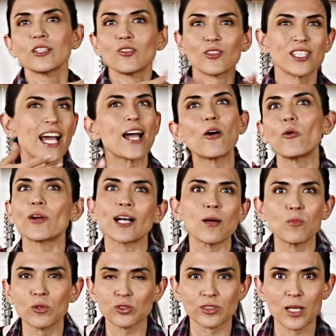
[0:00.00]
sino ya
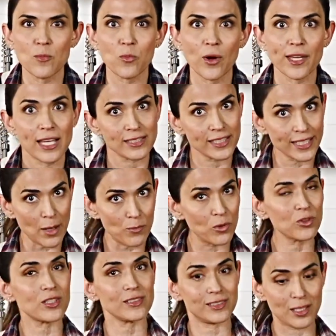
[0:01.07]
ahorramos tiempo ahí. Así que
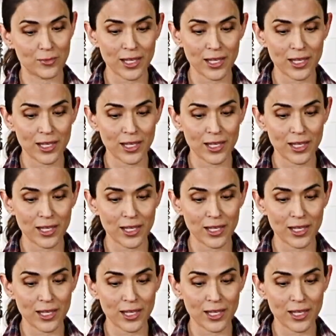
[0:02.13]
apúntense